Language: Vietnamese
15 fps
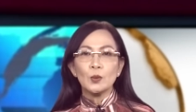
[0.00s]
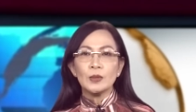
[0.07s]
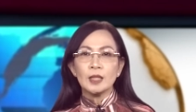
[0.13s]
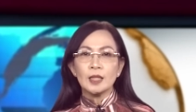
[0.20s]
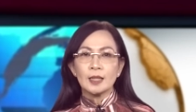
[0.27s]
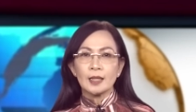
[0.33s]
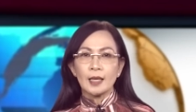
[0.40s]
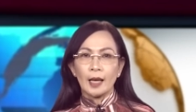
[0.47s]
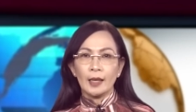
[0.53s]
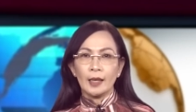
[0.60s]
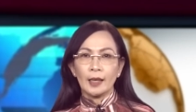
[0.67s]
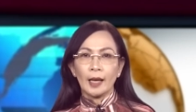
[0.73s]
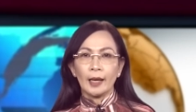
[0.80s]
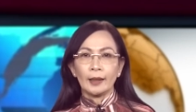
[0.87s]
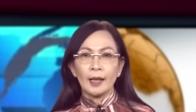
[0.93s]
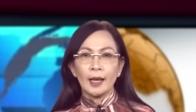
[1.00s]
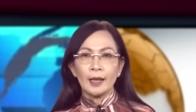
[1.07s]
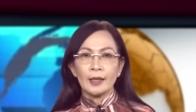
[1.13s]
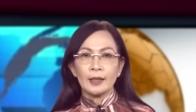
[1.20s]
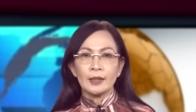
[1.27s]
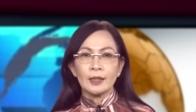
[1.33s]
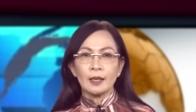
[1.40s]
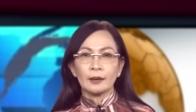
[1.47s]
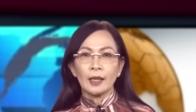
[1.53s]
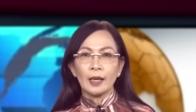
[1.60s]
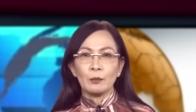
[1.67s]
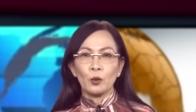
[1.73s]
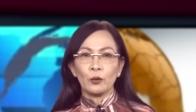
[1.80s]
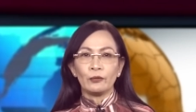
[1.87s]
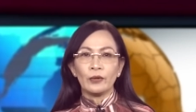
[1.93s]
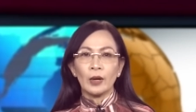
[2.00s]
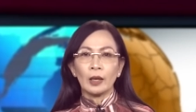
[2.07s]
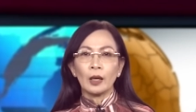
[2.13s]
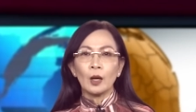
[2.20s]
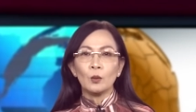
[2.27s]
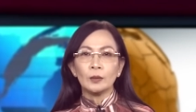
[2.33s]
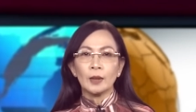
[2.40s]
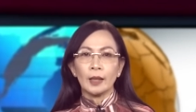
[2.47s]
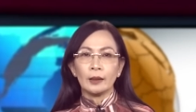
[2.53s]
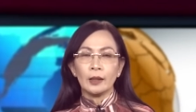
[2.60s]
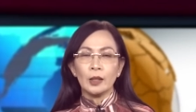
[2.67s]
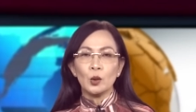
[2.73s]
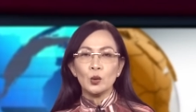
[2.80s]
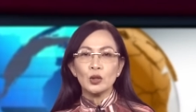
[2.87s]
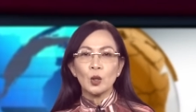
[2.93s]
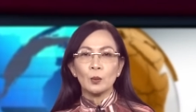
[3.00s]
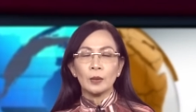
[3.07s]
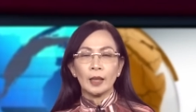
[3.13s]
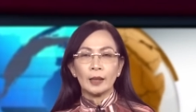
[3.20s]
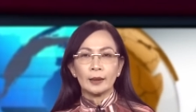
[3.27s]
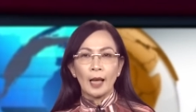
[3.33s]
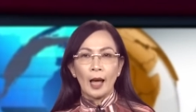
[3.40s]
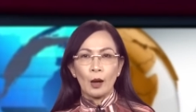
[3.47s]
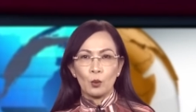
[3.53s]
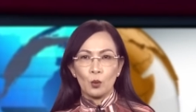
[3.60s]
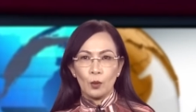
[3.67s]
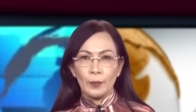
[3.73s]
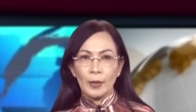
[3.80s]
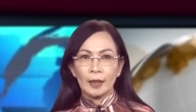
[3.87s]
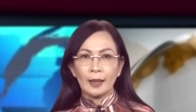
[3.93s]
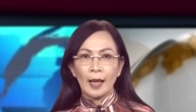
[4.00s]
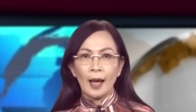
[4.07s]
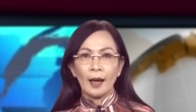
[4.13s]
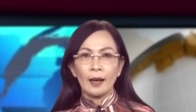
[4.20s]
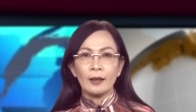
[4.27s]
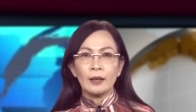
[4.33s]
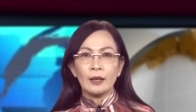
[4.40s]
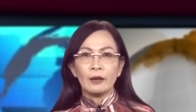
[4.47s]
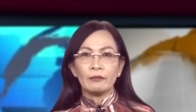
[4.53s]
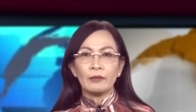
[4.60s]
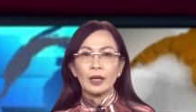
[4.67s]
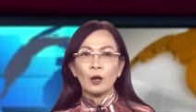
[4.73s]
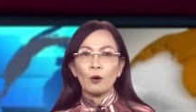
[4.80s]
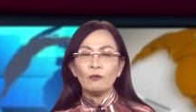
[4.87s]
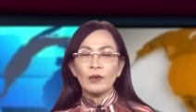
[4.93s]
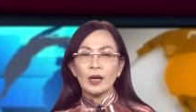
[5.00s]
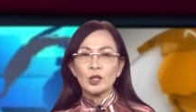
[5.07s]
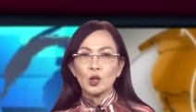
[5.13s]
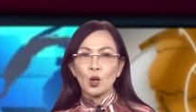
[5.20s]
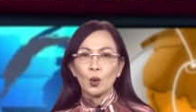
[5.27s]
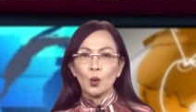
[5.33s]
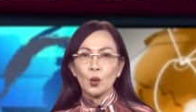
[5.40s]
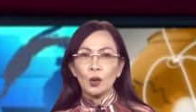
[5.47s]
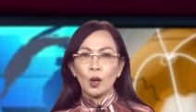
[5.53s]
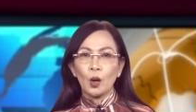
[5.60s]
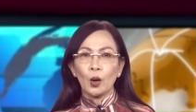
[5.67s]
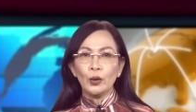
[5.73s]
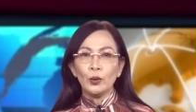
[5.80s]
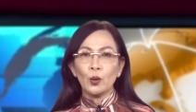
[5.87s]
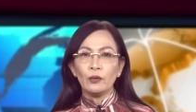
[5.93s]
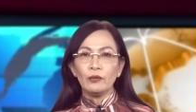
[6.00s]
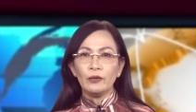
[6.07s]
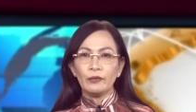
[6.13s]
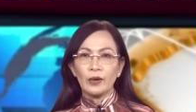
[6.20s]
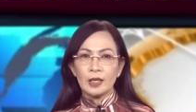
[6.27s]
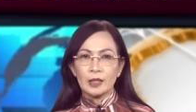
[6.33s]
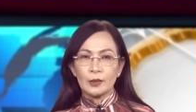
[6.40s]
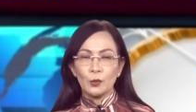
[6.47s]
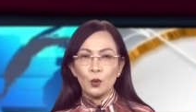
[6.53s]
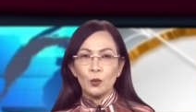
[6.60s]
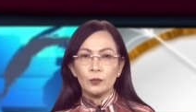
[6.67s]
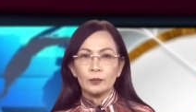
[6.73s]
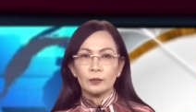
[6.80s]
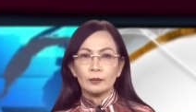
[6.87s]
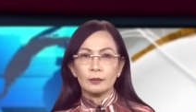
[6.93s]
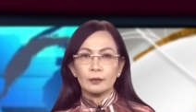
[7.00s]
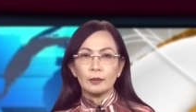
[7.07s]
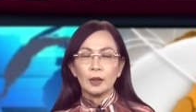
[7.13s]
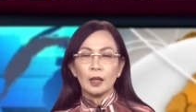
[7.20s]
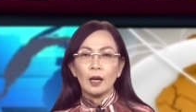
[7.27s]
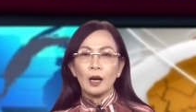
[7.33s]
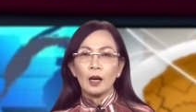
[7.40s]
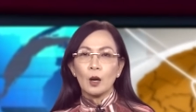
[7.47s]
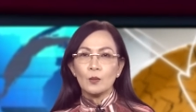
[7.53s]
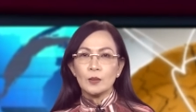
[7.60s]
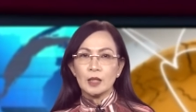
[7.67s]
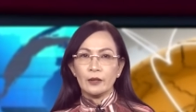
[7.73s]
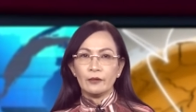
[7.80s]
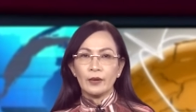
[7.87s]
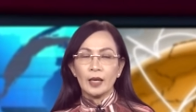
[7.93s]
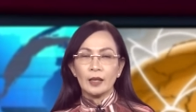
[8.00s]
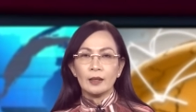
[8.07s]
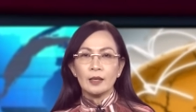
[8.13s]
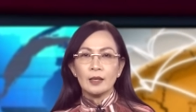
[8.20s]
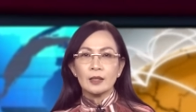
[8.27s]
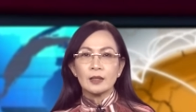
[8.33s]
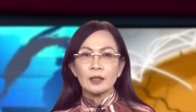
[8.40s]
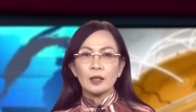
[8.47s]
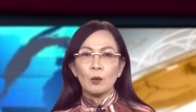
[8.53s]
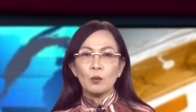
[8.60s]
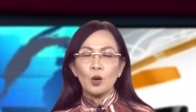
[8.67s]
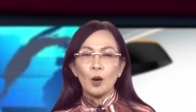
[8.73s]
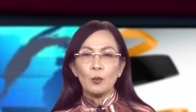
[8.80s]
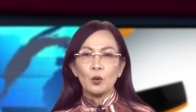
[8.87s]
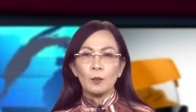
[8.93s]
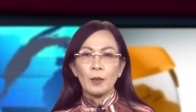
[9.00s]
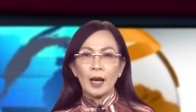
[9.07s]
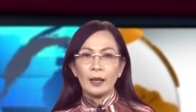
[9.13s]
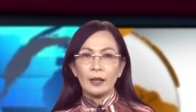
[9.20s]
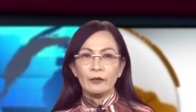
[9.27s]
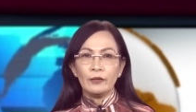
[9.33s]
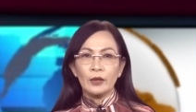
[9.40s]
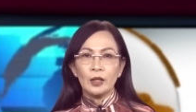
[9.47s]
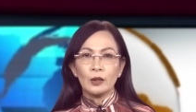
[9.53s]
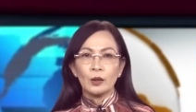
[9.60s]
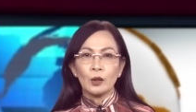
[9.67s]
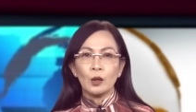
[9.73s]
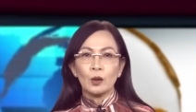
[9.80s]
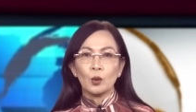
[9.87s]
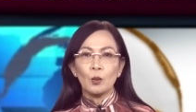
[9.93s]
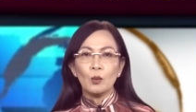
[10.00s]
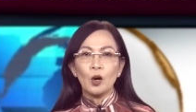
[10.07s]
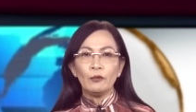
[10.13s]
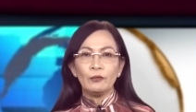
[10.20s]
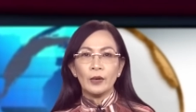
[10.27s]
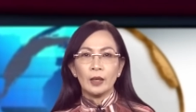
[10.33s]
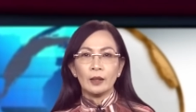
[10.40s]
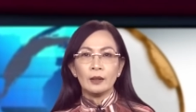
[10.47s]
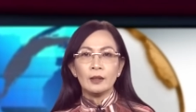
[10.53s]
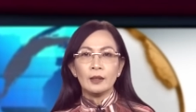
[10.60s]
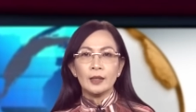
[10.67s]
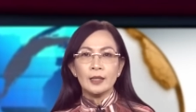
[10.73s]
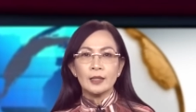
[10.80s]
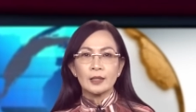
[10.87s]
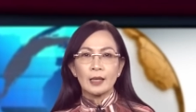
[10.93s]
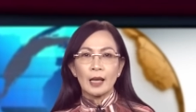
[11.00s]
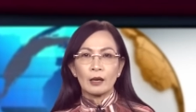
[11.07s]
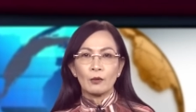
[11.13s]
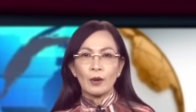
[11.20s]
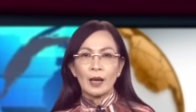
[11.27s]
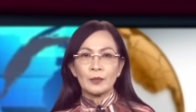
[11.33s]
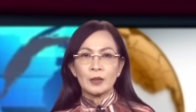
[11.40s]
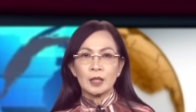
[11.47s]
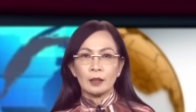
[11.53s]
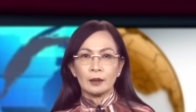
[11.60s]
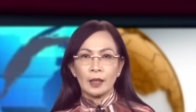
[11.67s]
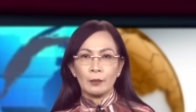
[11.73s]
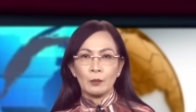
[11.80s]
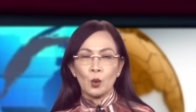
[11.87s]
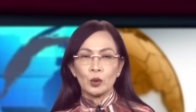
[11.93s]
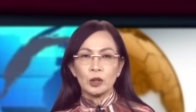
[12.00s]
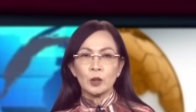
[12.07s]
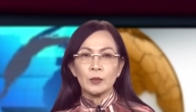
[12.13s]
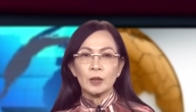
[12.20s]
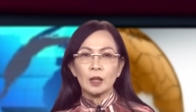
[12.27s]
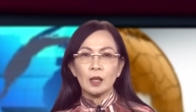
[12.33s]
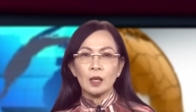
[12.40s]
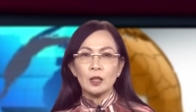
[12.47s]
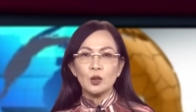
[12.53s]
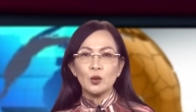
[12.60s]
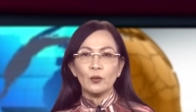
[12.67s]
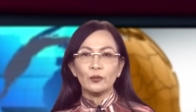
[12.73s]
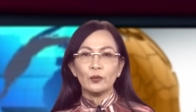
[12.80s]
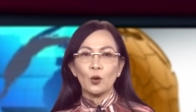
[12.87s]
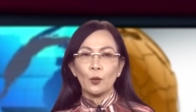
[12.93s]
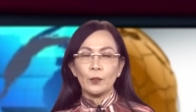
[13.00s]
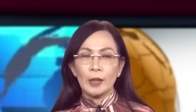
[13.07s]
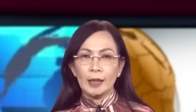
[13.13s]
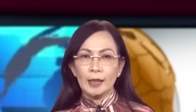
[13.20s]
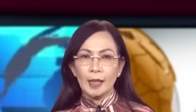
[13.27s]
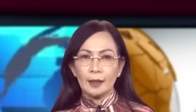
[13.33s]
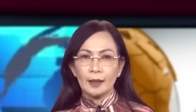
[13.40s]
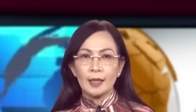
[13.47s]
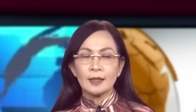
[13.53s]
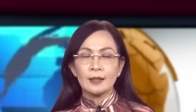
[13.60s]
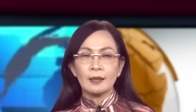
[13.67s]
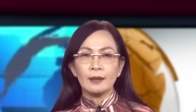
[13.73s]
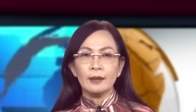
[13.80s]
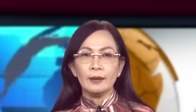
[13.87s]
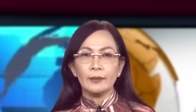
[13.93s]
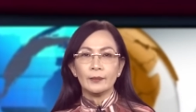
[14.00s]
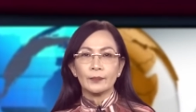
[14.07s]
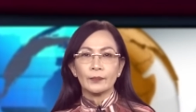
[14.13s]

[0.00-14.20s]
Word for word: dụng chia sẻ hình ảnh này trở thành một phần không thể thiếu trong nền tảng của Meta và đóng vai trò cốt lõi đối với Facebook. Không chỉ vậy, sự đóng góp của bà Levin cũng góp phần đưa Instagram trở thành một trong những ứng dụng phổ biến nhất thế giới.